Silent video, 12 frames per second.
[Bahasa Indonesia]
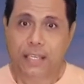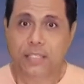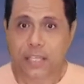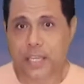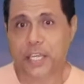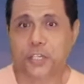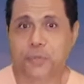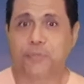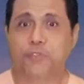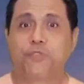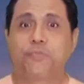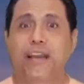kita hidup
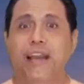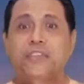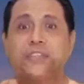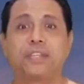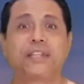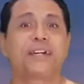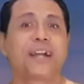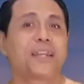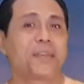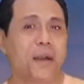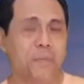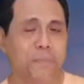untuk
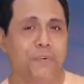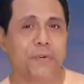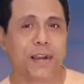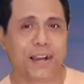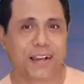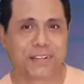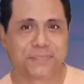menghasilkan buah,